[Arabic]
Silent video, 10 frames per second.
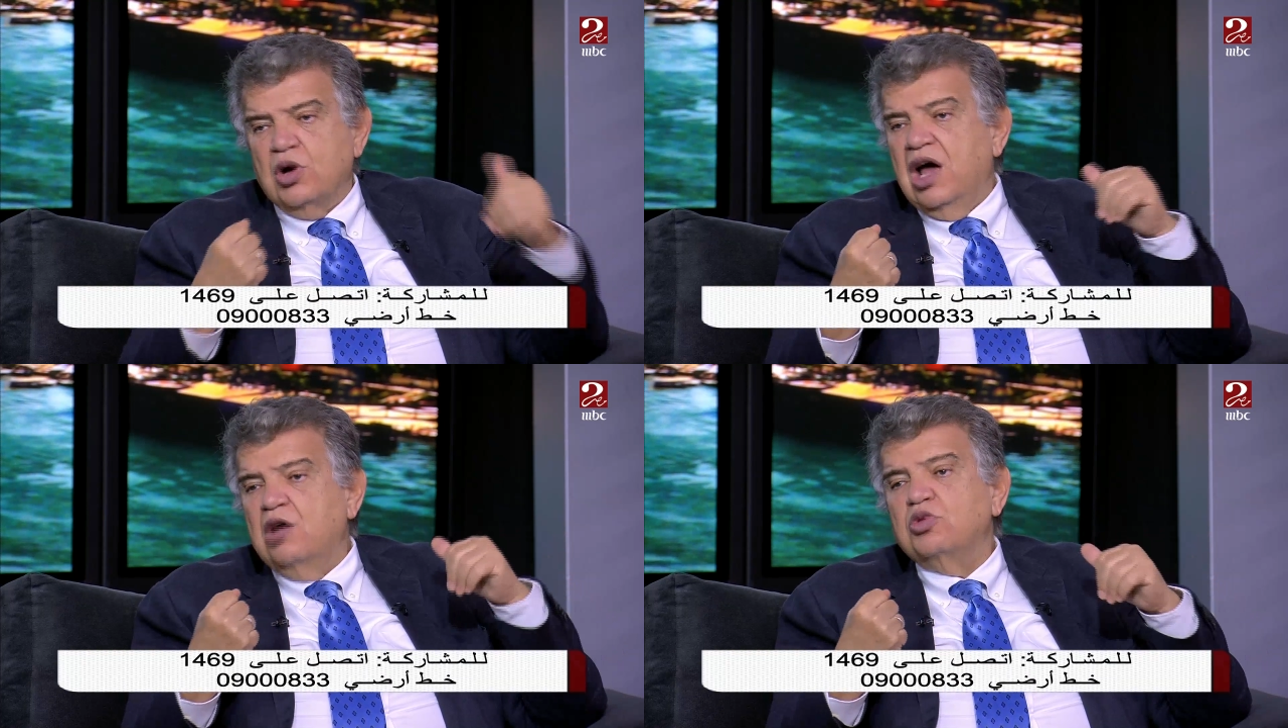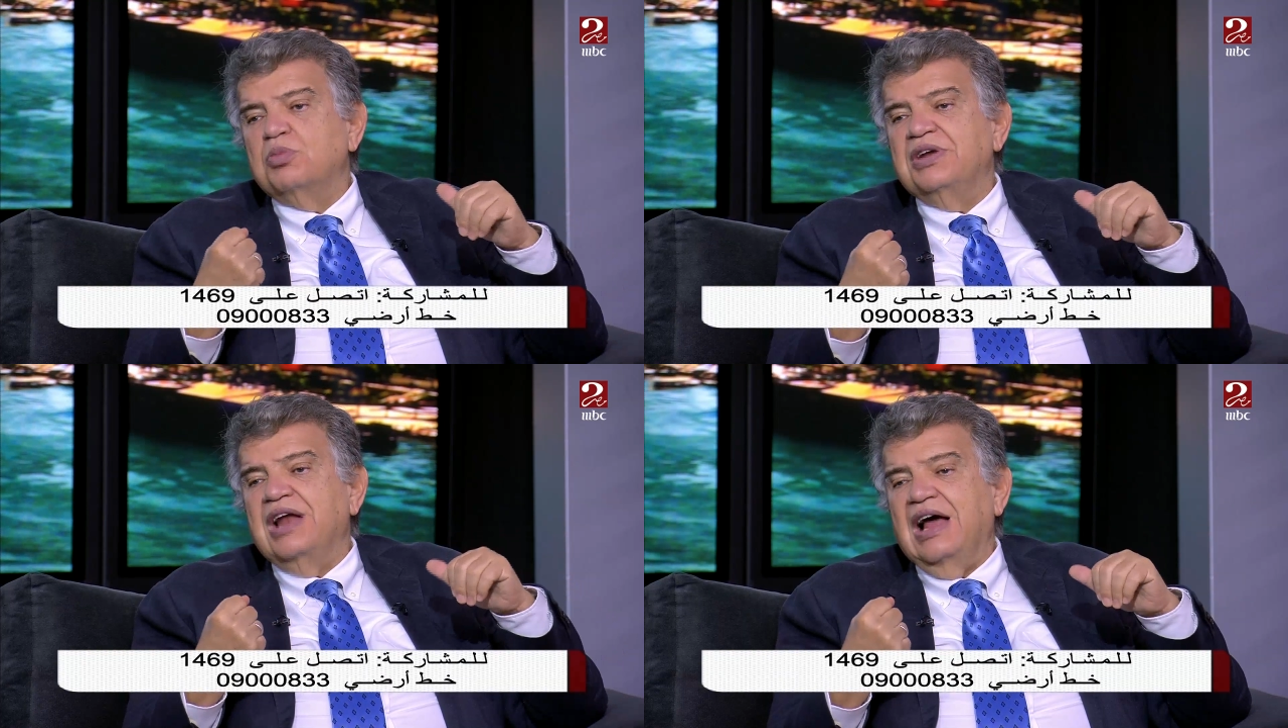قوي
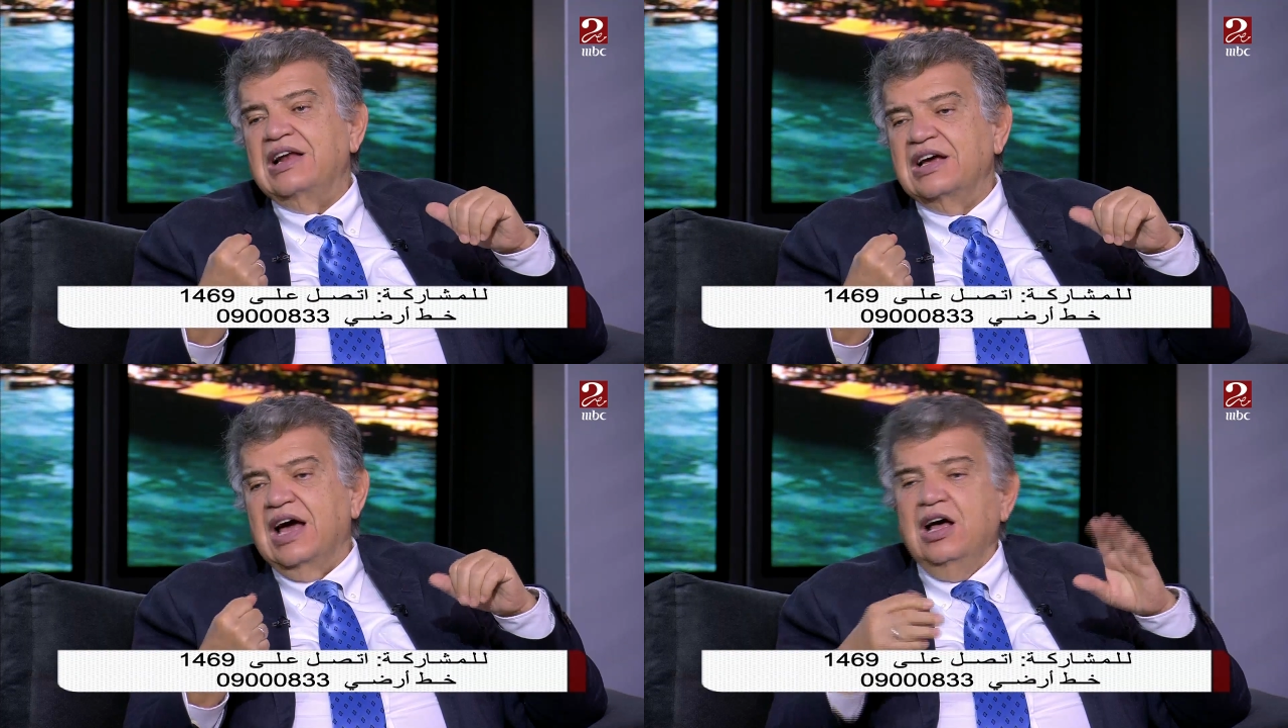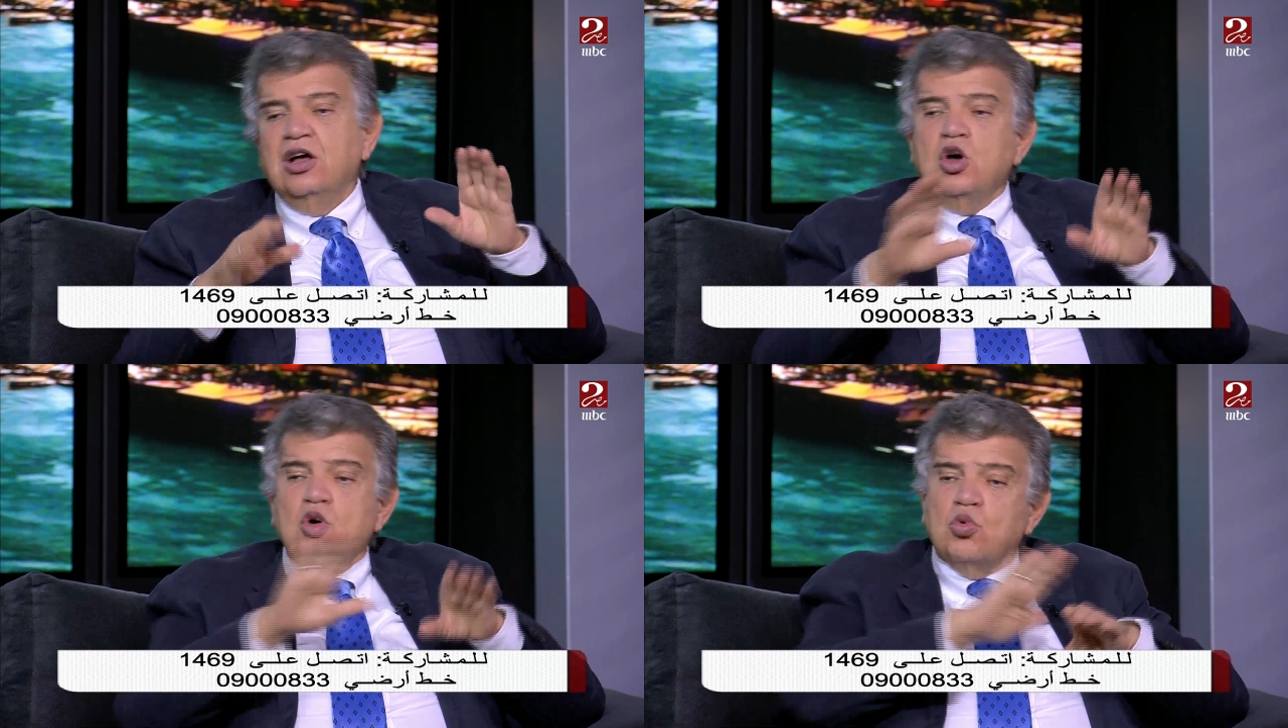بنعالجها
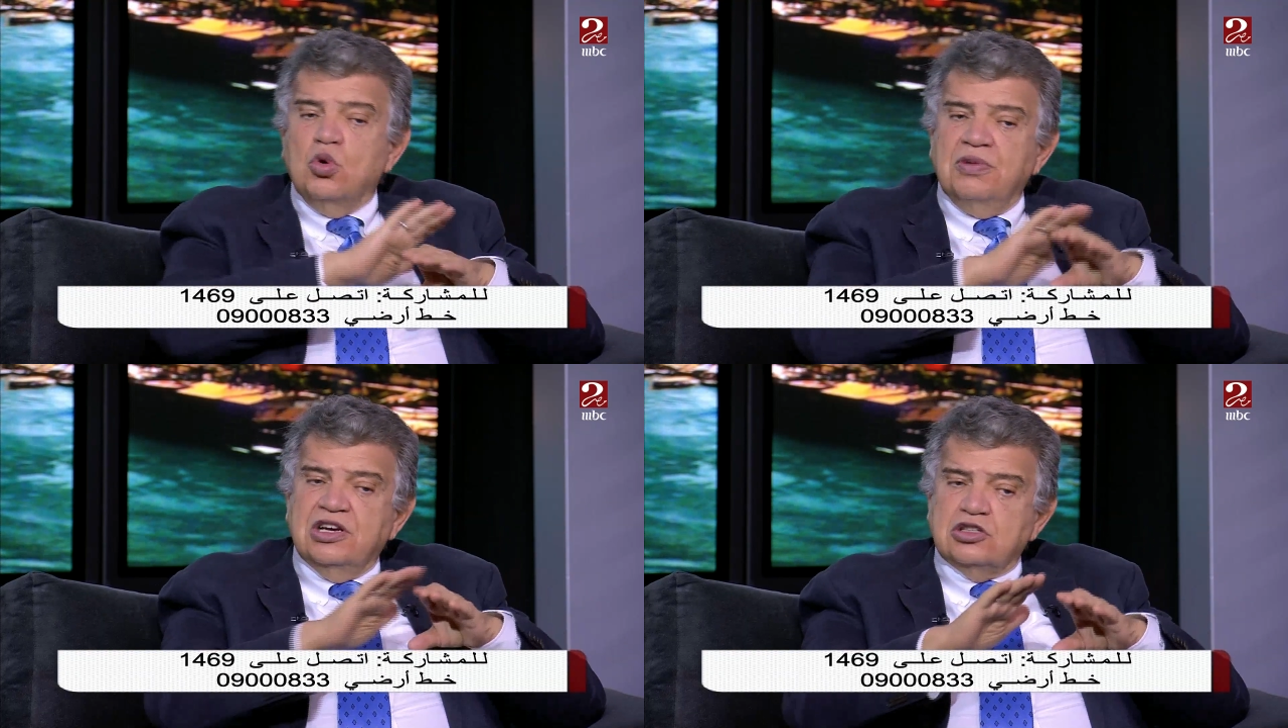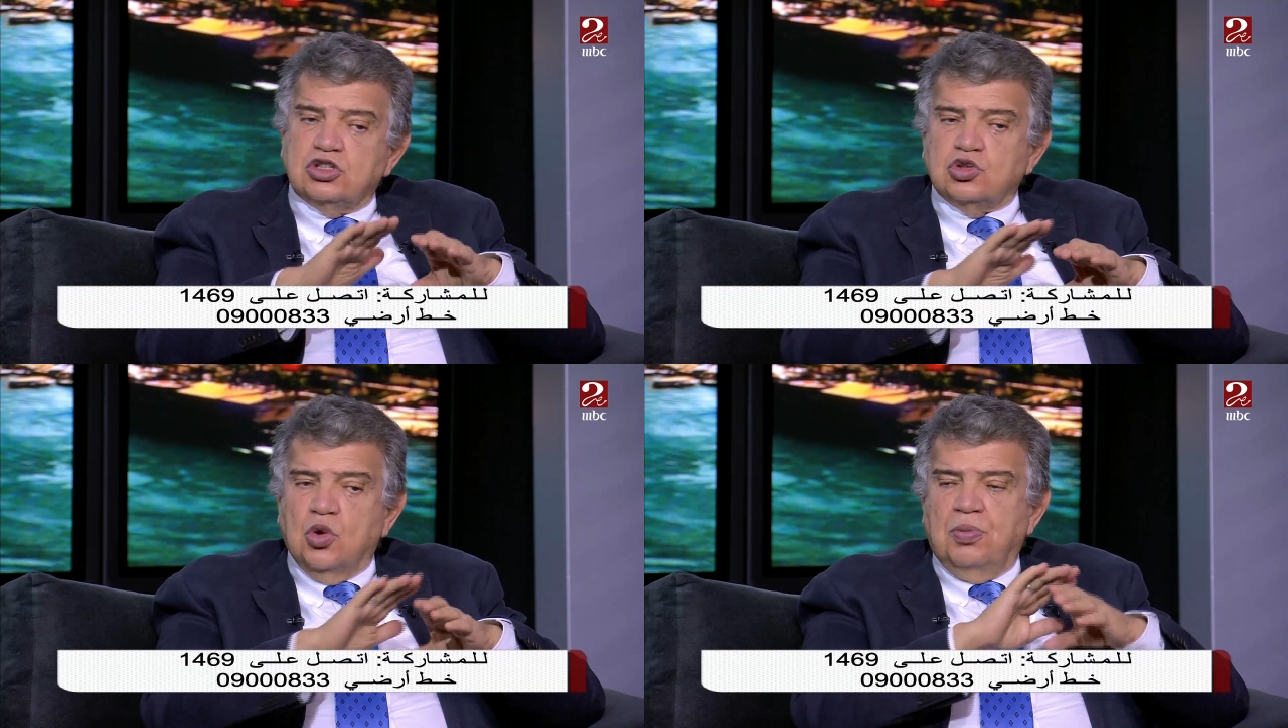ومن
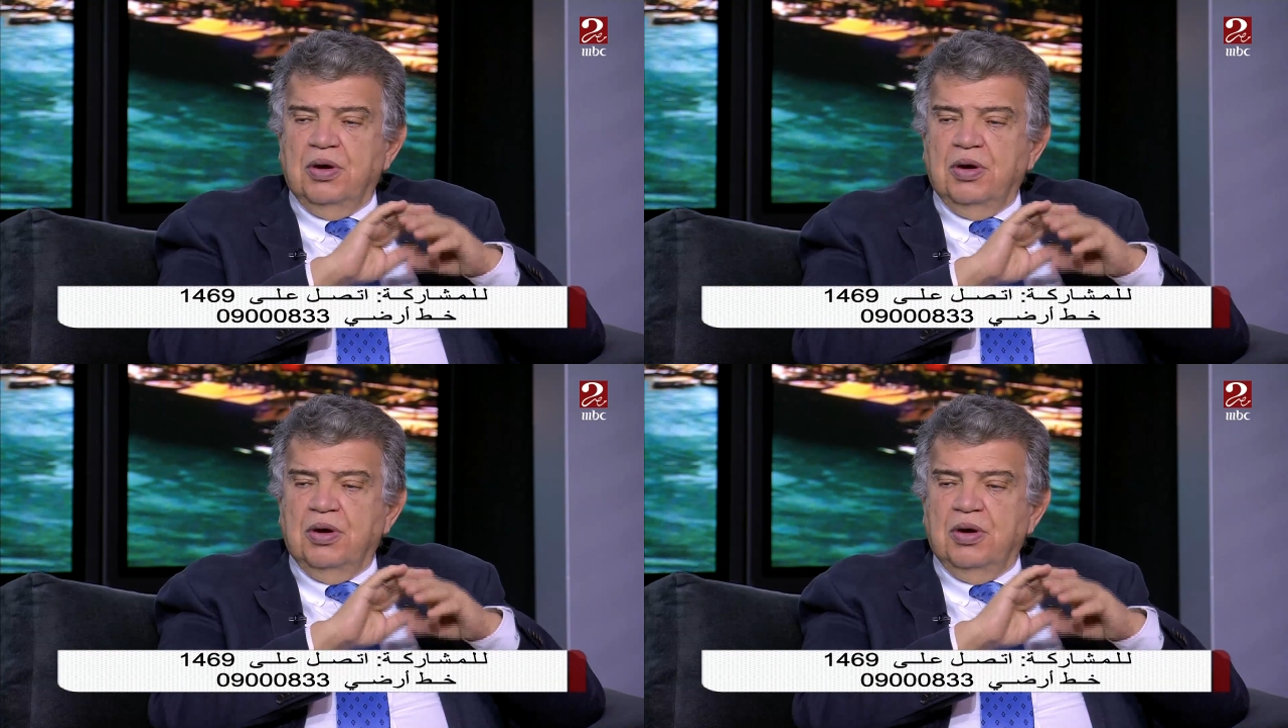الصبح